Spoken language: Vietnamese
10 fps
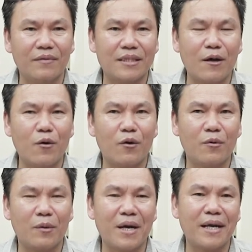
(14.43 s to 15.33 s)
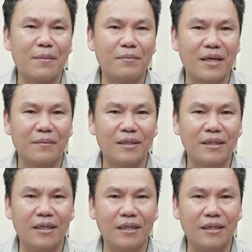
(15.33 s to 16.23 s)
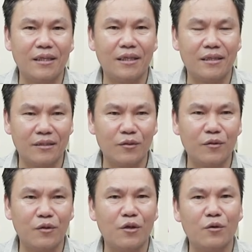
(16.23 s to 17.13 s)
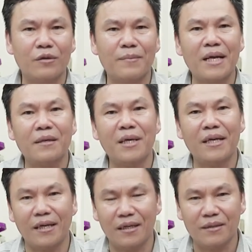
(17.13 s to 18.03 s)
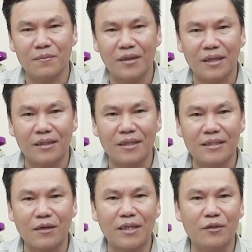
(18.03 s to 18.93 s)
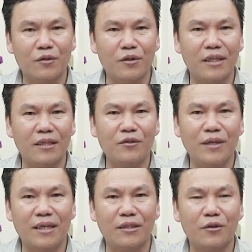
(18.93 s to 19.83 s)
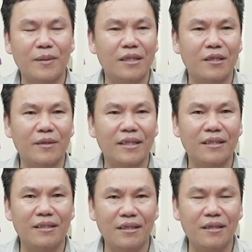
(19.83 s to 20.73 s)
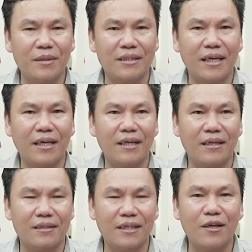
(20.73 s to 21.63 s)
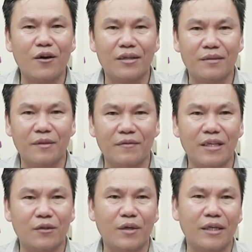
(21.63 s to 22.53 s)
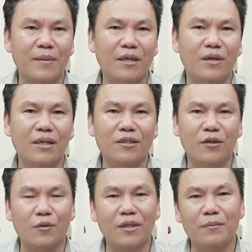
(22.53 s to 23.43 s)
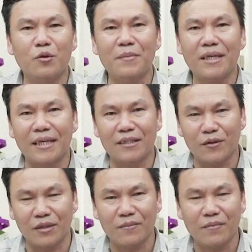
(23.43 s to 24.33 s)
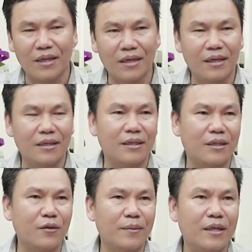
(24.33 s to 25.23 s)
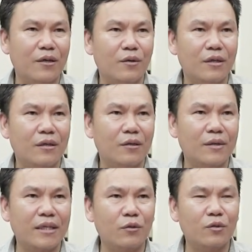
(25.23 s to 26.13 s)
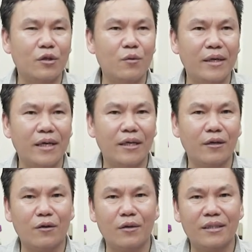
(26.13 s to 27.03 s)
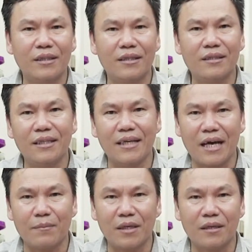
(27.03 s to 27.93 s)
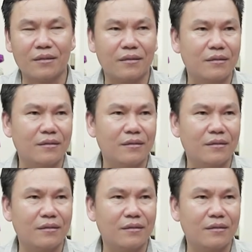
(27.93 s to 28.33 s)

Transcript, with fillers: Và sau khoảng ba năm làm kinh tế thì à, chúng tôi có ba ăn ba để. Thế là sau đấy chúng tôi tính cái chuyện là thôi bây giờ không kiêng cữ nữa mà sẽ à, sinh con, bởi vì là tuổi bắt đầu lớn rồi, cũng hơn bốn mươi cả rồi. Thì tôi bắt đầu là lúc đấy chúng tôi không hề có kiêng cữ gì cả, mà